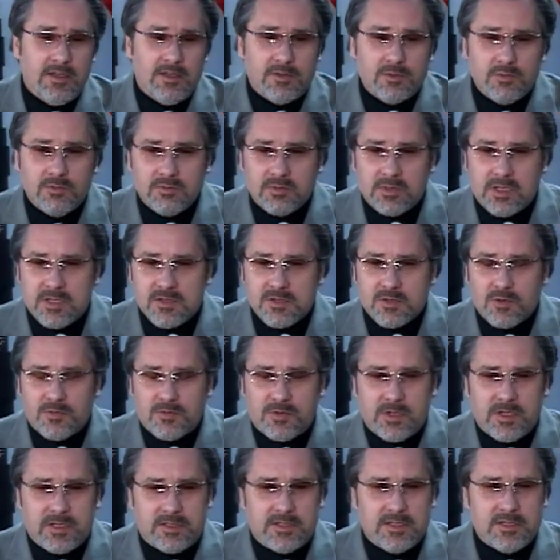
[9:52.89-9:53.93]
Ну,
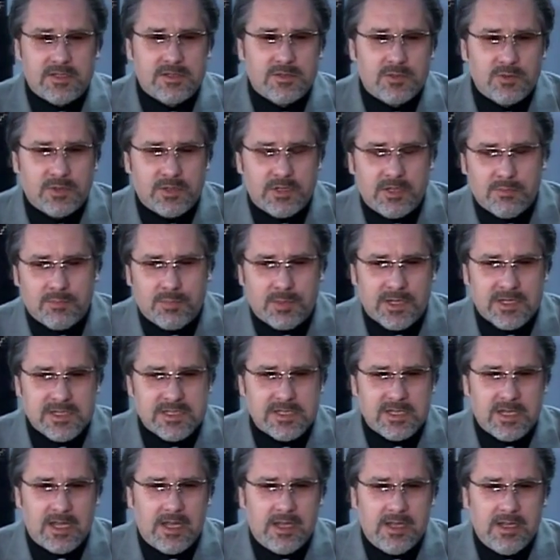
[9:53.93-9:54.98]
концовка этой истории
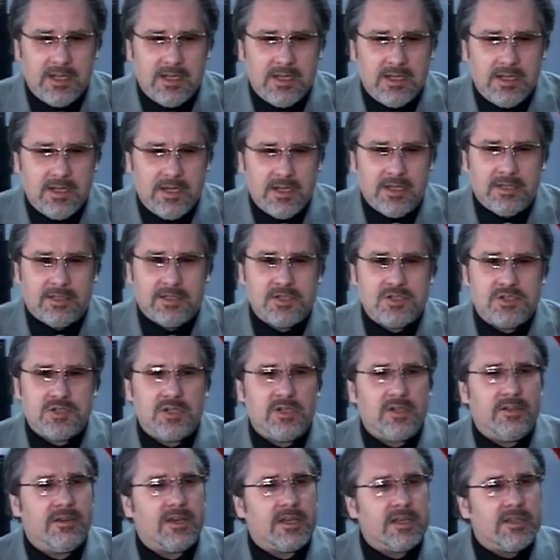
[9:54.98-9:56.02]
проста. Этот
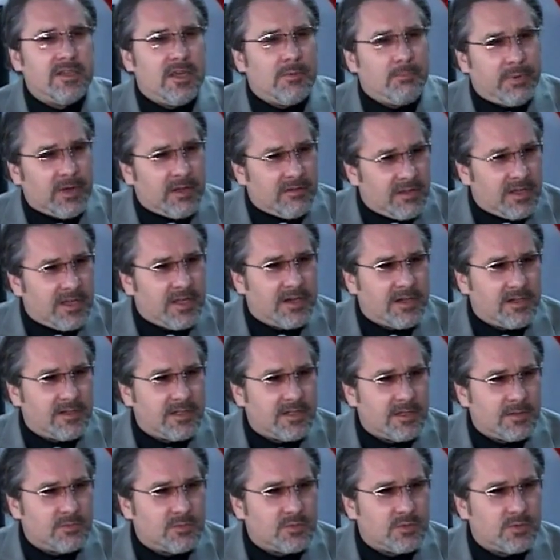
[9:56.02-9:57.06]
человек не поверил
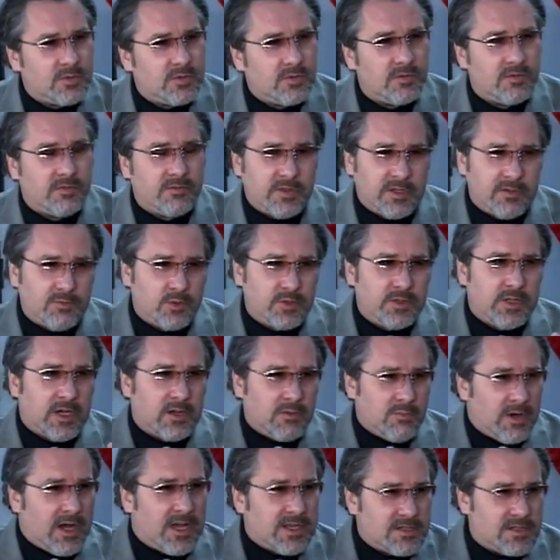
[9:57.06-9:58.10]
ему, в его
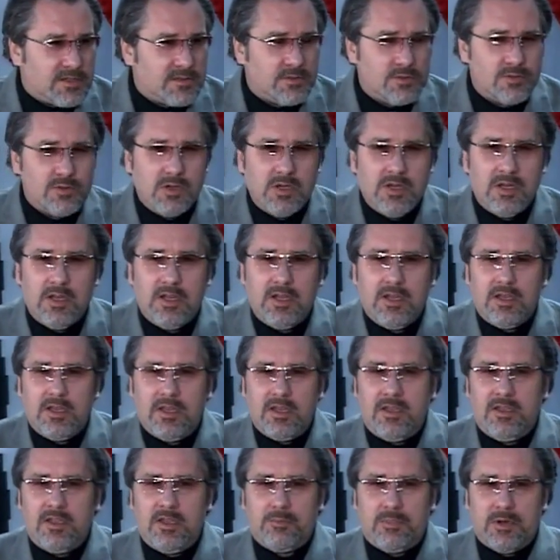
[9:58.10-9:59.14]
догматику,
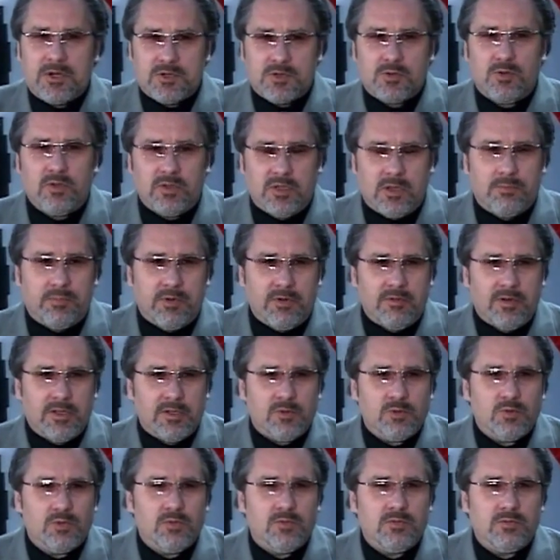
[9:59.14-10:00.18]
и не пошел на
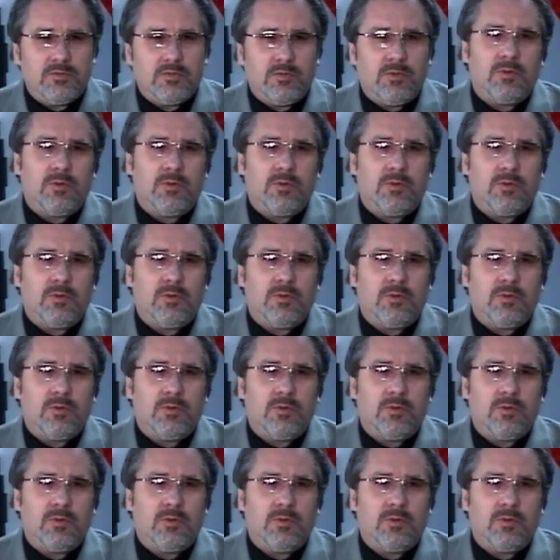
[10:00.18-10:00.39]
поводу,